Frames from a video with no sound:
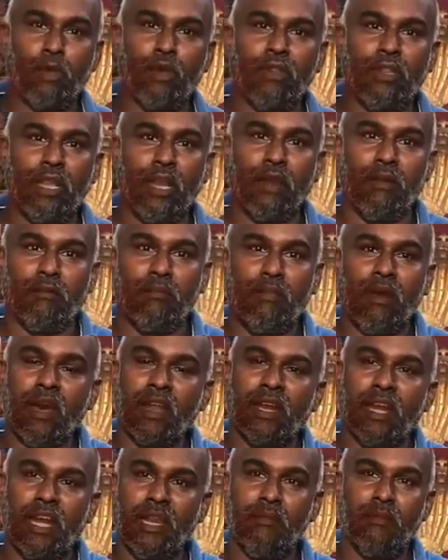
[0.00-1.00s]
பொழுதில்
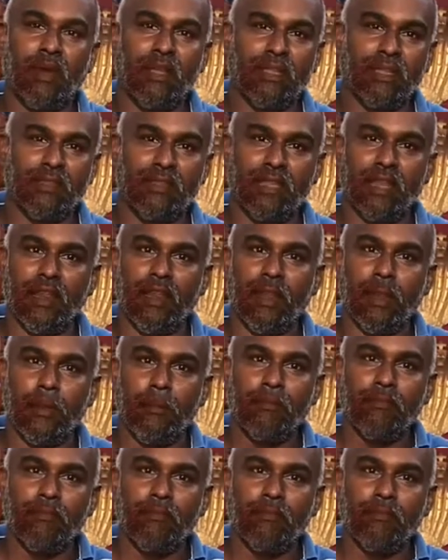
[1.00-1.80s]
மார்கழி மாதத்தில்